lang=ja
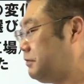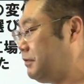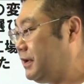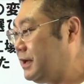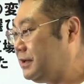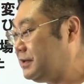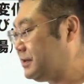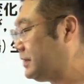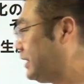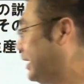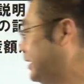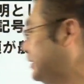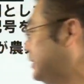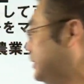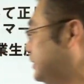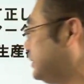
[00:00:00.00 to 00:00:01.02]
のは
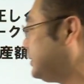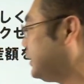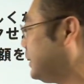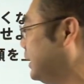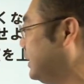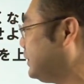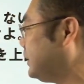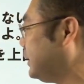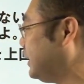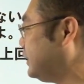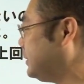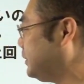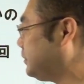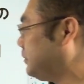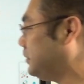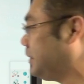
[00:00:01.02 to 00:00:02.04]
第二次世界大
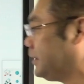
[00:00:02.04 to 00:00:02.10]
戦後で